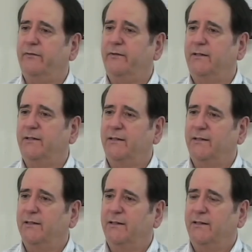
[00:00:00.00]
была
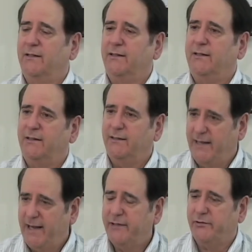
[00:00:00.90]
бы подобная
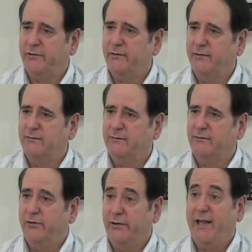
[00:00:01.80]
природа,
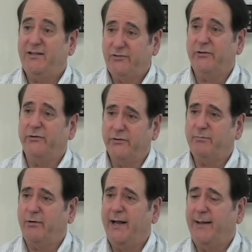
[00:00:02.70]
или
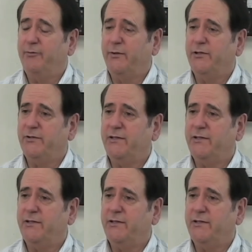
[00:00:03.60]
природы,